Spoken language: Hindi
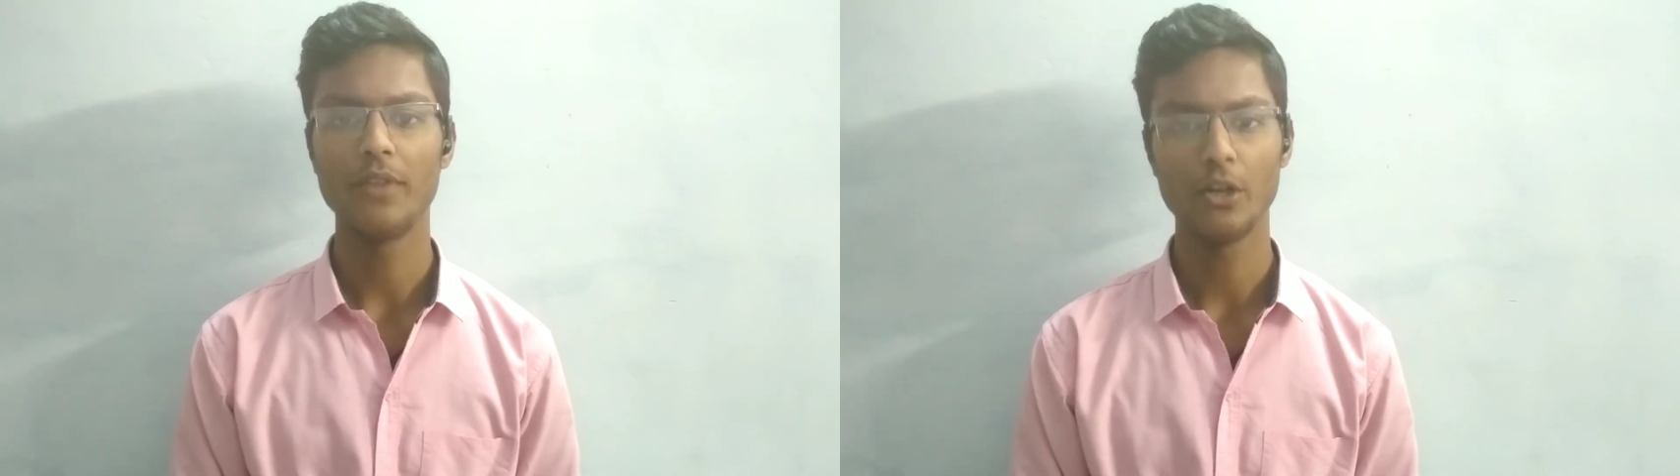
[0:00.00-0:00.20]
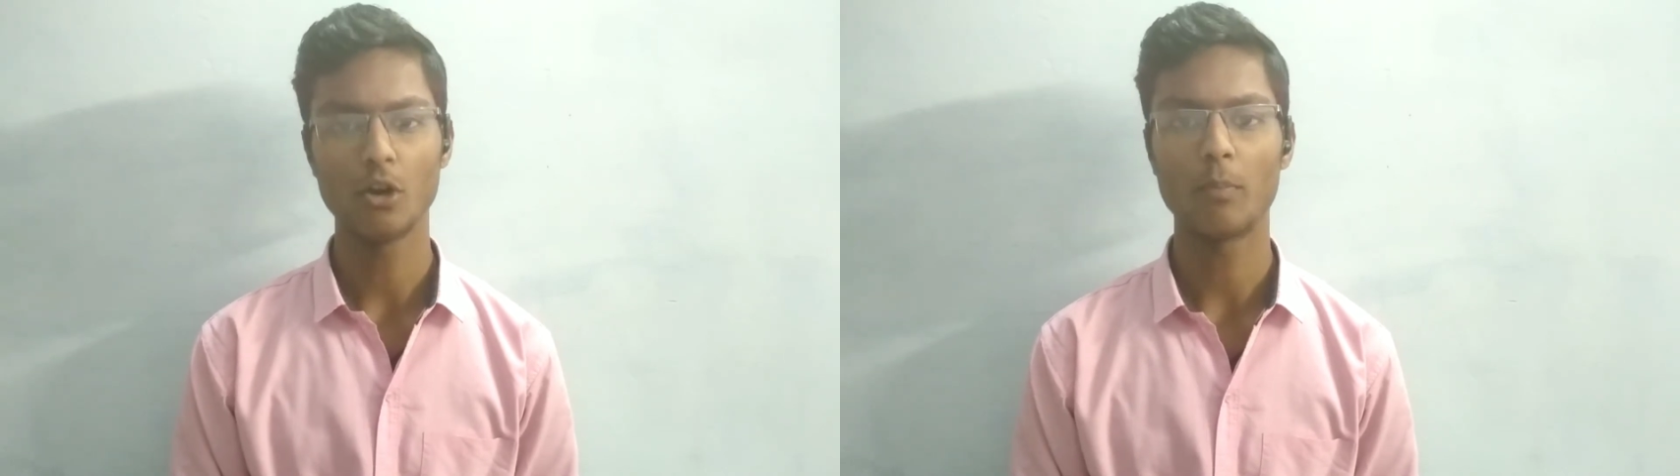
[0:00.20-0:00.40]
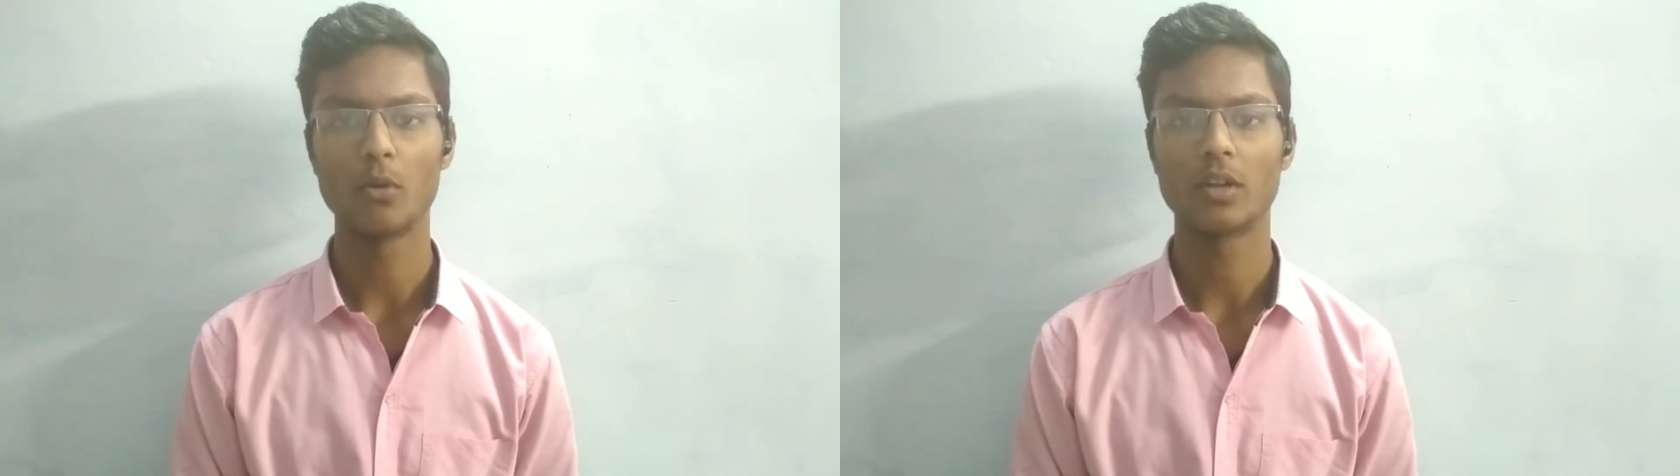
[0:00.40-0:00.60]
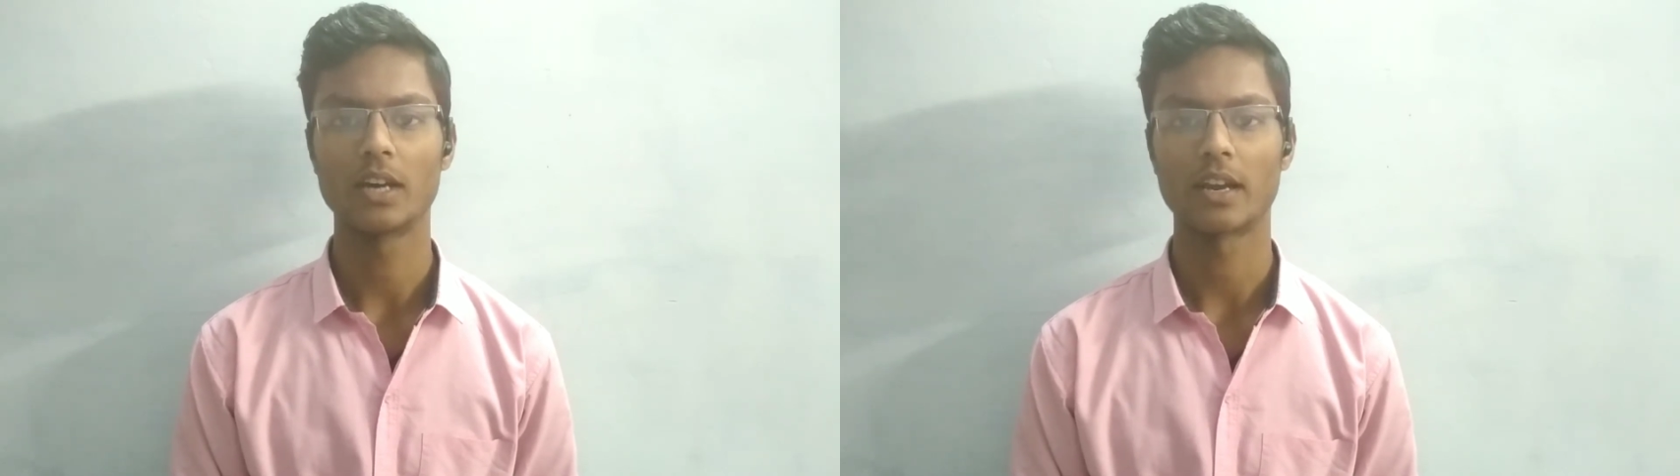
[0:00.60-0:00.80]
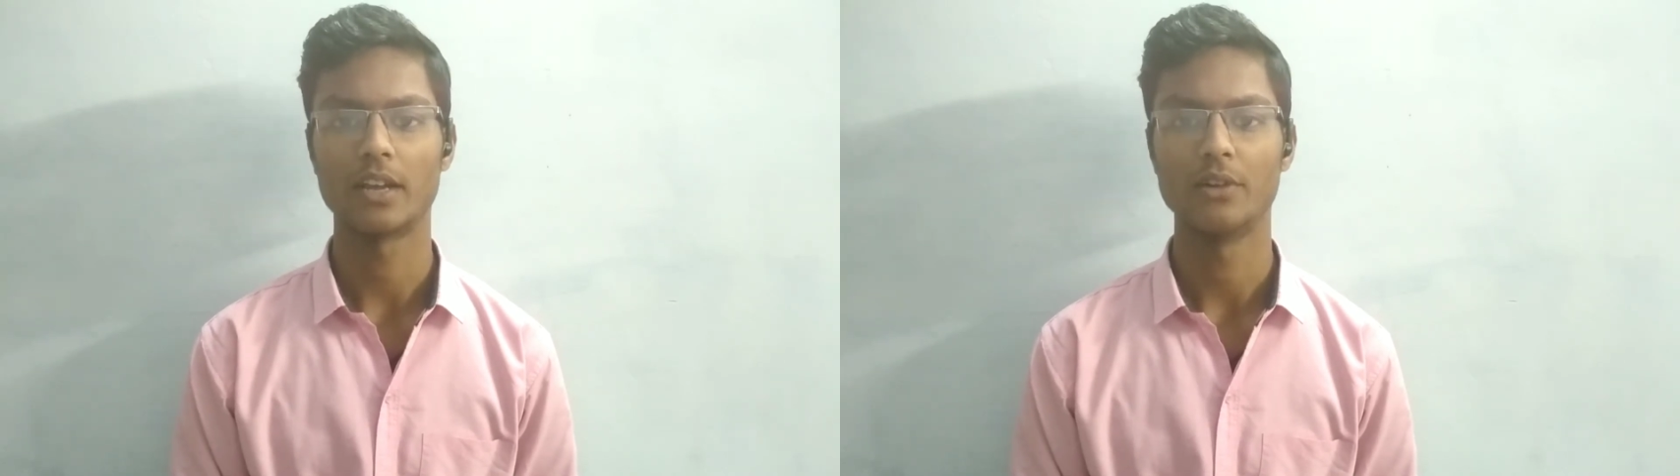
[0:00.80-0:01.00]
वीडियो अपलोड
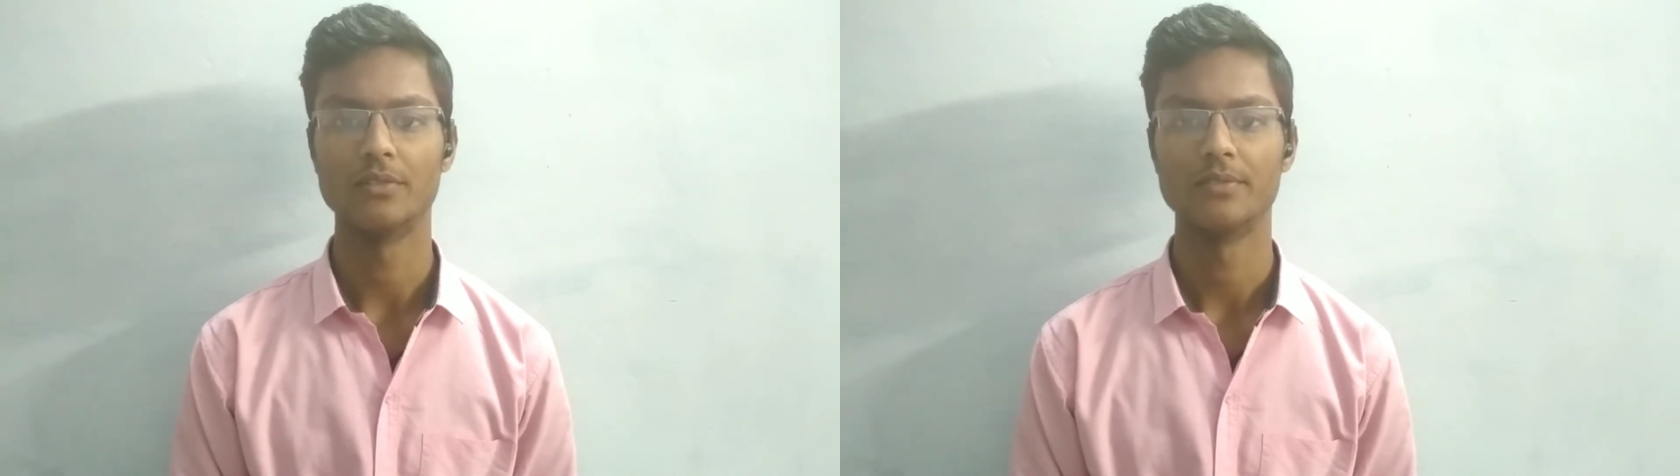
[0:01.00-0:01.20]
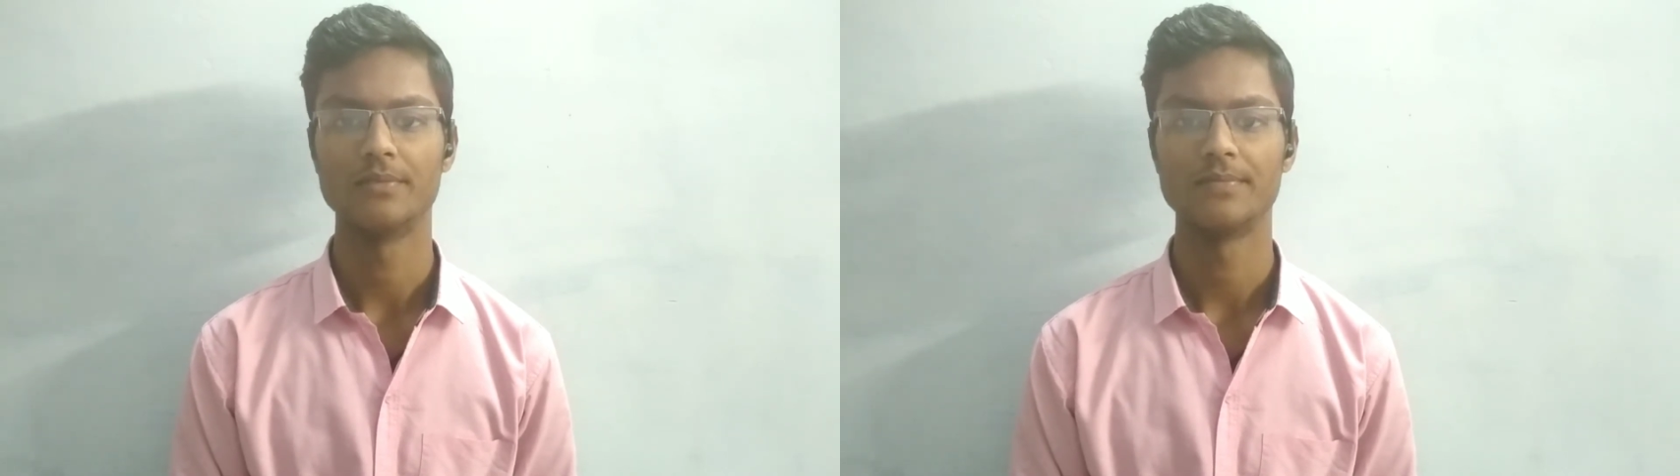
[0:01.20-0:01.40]
कर रहे हो